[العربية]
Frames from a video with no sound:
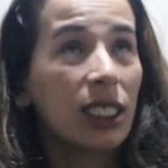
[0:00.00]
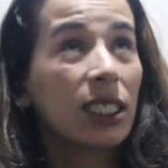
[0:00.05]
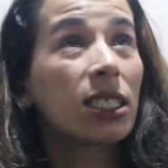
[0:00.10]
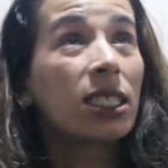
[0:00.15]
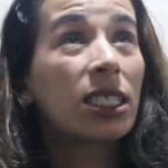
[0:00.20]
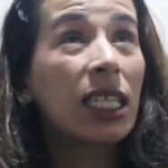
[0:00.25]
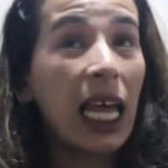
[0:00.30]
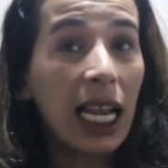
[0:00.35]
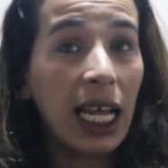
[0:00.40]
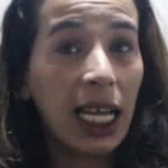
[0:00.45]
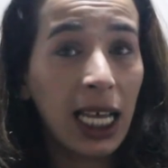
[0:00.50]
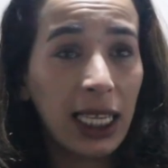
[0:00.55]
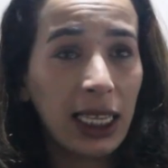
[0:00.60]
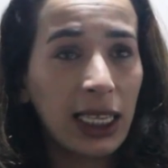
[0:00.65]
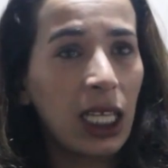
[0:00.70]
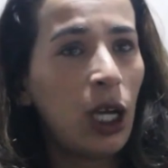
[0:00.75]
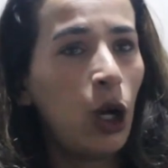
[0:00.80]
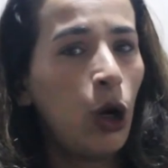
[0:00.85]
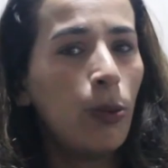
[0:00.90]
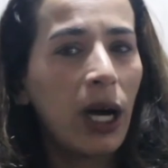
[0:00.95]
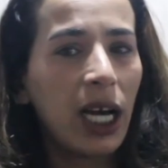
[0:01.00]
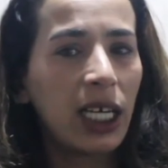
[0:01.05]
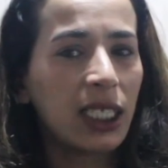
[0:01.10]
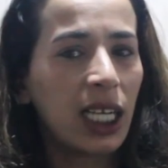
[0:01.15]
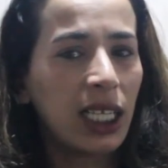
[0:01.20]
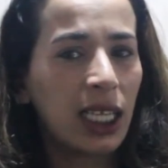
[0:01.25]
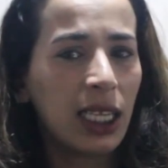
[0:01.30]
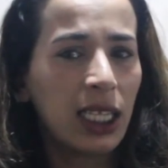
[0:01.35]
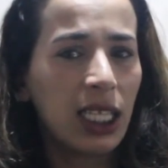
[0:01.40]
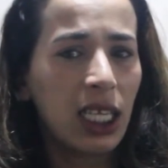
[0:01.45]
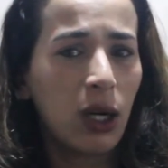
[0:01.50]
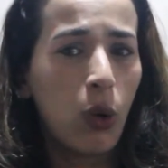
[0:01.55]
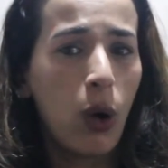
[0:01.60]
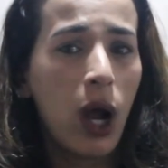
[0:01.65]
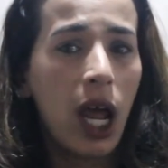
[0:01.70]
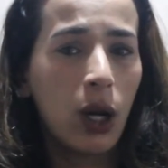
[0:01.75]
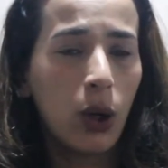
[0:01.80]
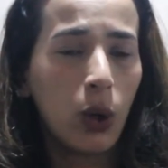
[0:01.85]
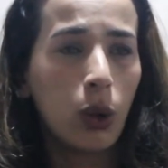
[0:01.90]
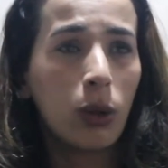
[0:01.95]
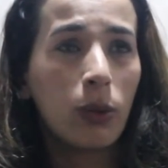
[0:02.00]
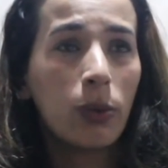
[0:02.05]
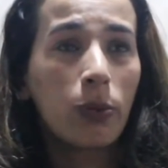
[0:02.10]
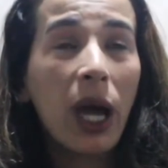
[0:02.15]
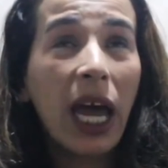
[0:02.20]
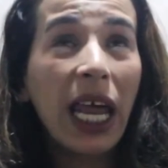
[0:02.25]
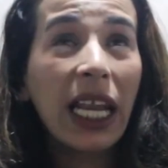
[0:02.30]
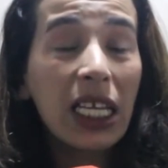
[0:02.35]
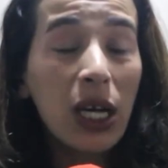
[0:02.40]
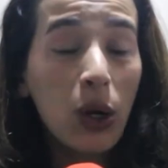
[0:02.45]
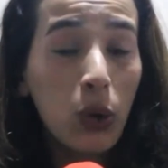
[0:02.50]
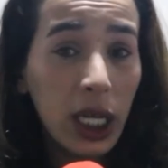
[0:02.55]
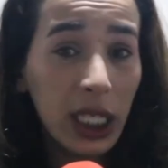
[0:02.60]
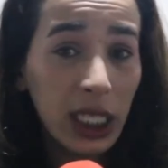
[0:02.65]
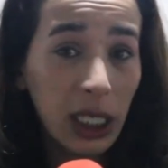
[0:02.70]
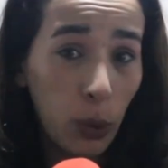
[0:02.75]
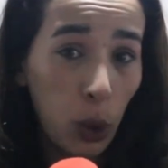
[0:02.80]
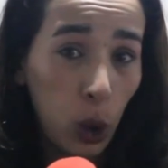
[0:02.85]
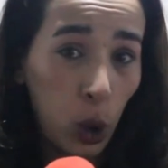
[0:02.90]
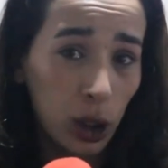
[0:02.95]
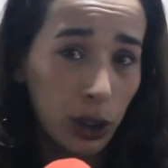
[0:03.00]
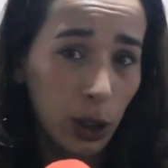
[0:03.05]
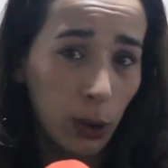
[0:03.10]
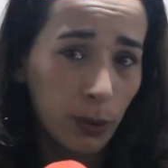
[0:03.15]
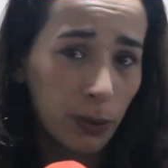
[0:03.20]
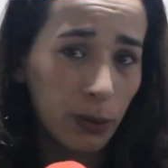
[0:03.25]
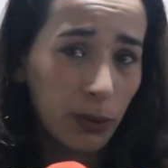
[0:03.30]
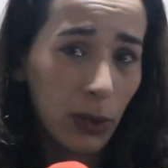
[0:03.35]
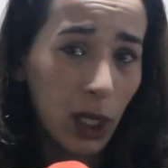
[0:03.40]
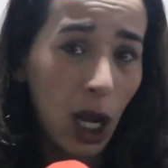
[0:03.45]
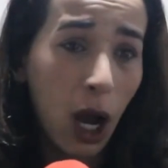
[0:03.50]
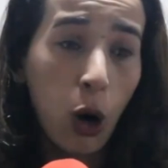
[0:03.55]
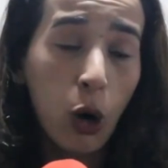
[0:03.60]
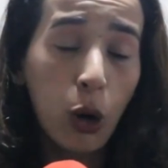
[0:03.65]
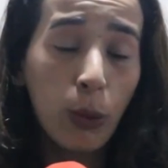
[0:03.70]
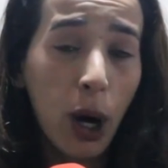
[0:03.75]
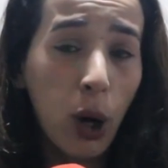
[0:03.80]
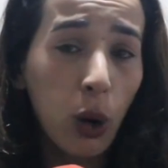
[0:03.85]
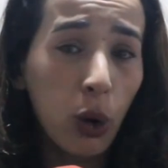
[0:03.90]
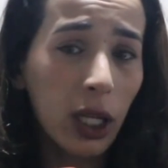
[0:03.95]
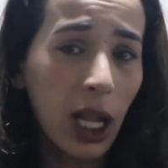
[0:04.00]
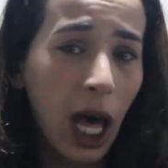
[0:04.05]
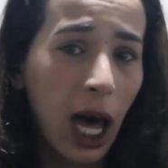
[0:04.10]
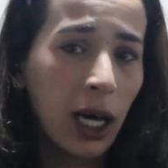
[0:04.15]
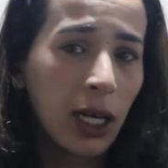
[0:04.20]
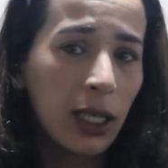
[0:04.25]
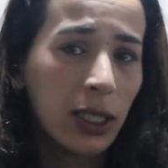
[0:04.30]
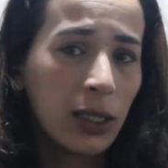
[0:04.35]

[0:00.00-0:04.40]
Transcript: انت لا كطيح ما قدرت ندير والو بقى لي ولادي بوحدهم ما والله